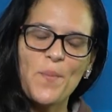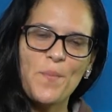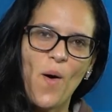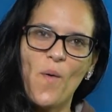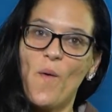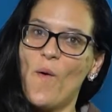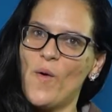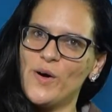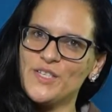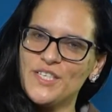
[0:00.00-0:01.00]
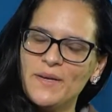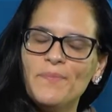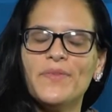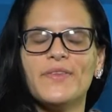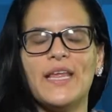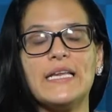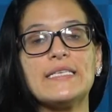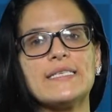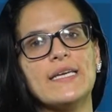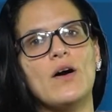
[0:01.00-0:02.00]
Bom, hoje na
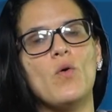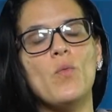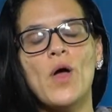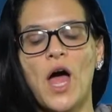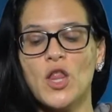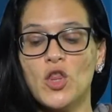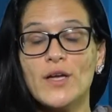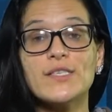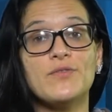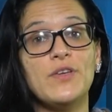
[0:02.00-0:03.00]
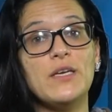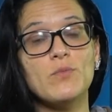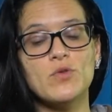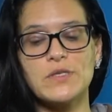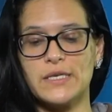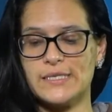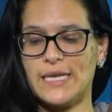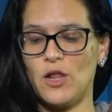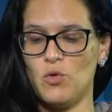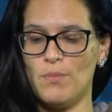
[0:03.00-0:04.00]
lição nós vimos que
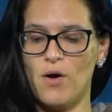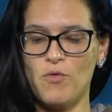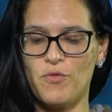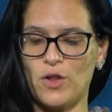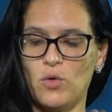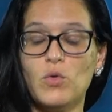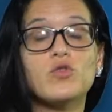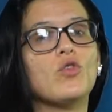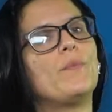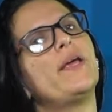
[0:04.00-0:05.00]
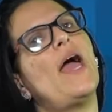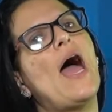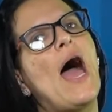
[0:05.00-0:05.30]
Salomão falou sobre